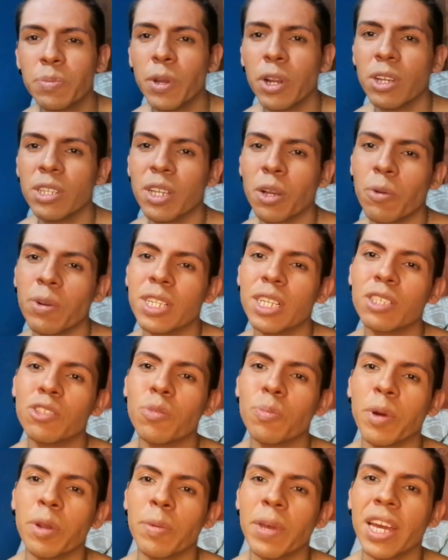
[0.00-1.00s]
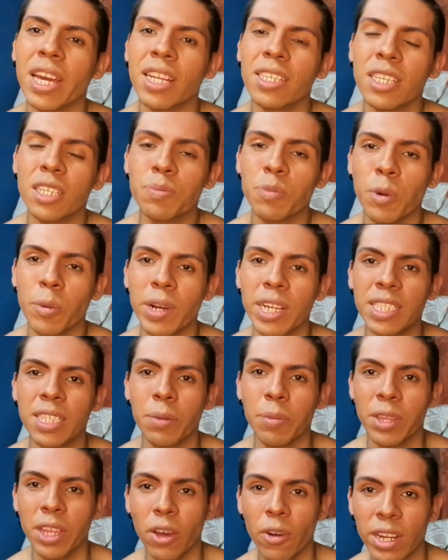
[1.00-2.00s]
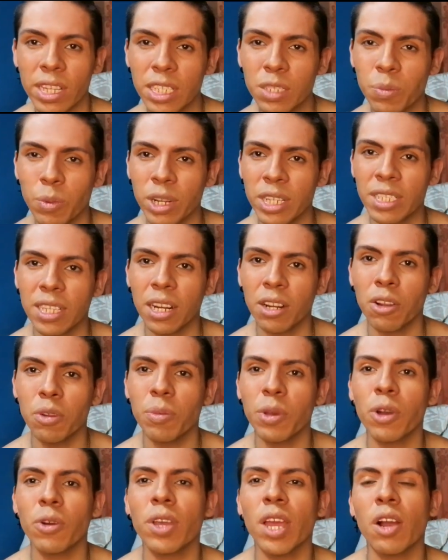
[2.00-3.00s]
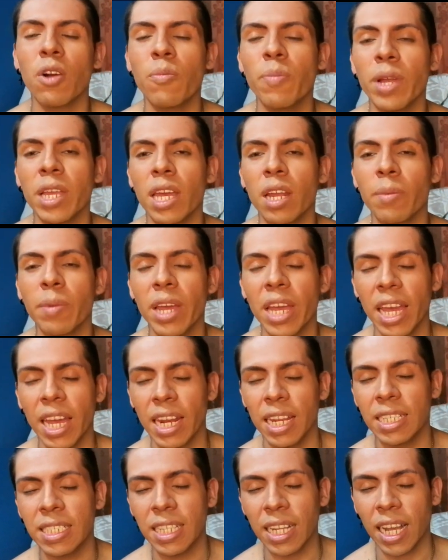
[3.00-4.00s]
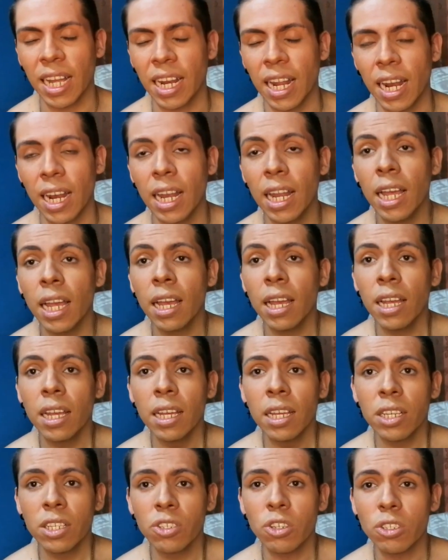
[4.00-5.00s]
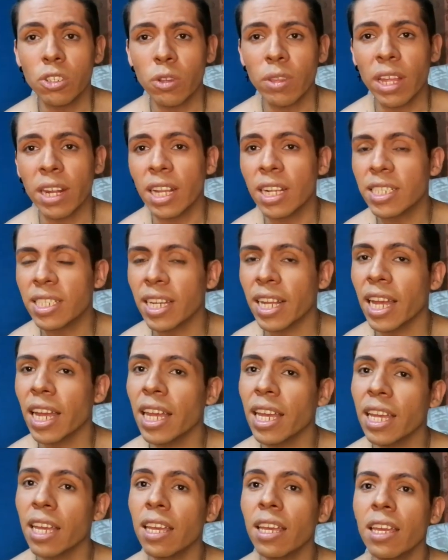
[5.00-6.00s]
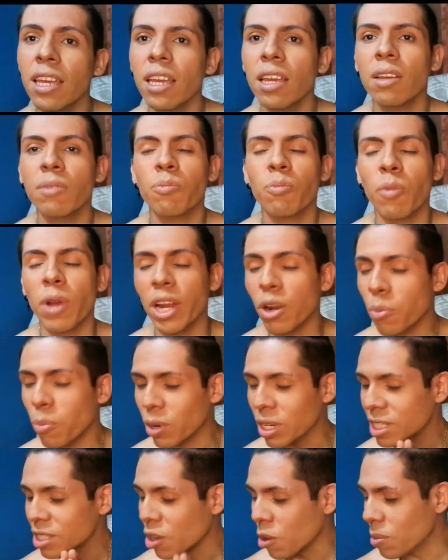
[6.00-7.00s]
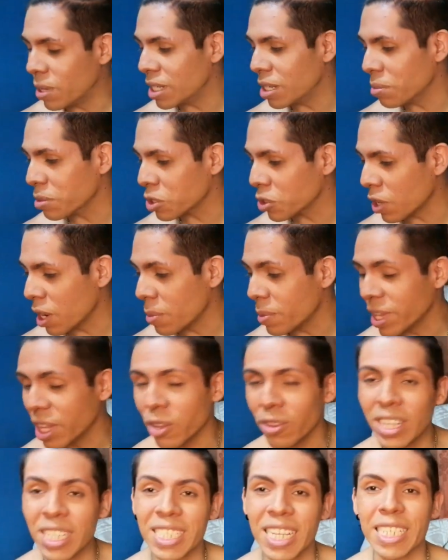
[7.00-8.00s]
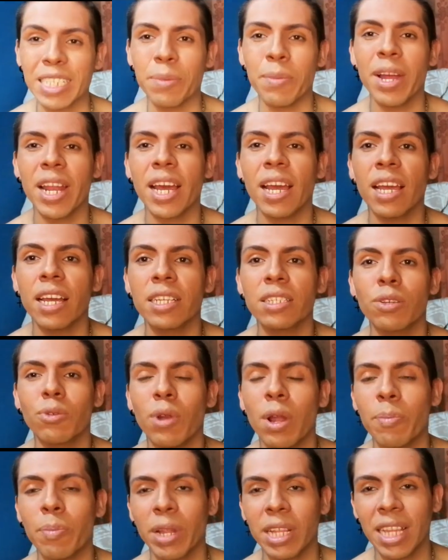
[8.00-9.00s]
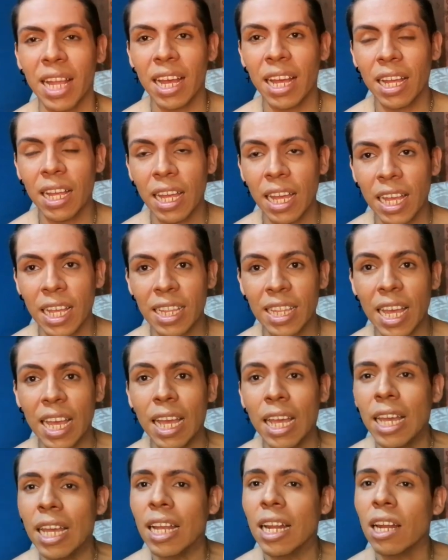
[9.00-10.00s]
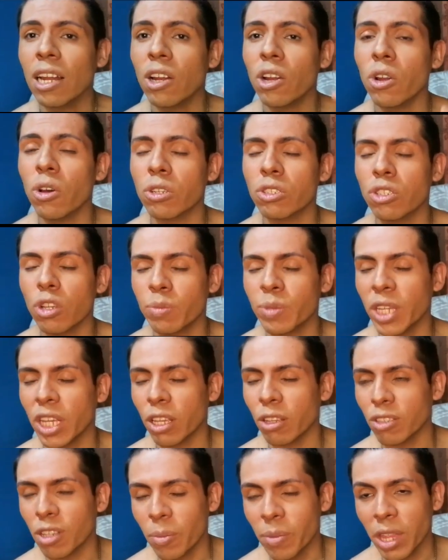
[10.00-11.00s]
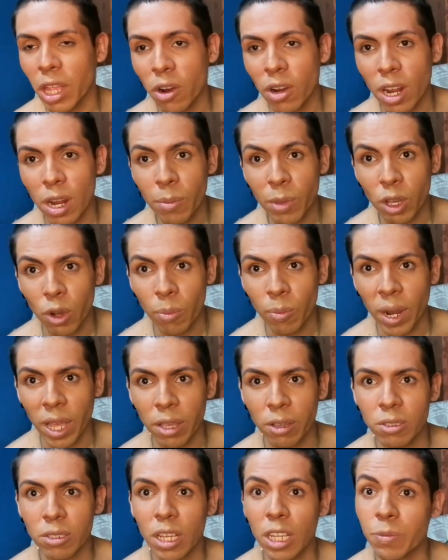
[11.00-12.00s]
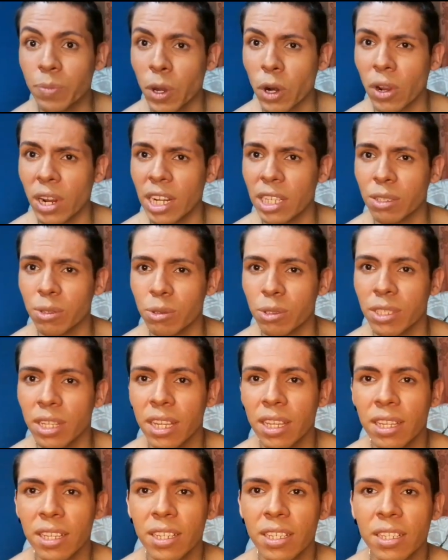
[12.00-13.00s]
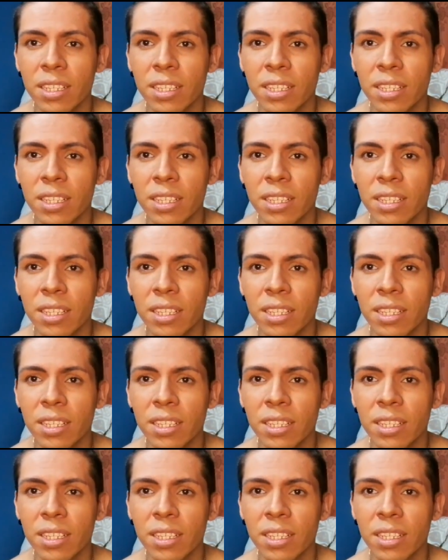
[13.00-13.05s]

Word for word: Espero que se encuentren súper bien. Gracias por ver este video, gracias por estar conmigo y acompañarme en este canal. Yo soy Daniel CG y, bueno, pues comencemos con el video de esta semana, que es una prenda de los obsequios que me dieron en mi cumpleaños. Espero que les guste.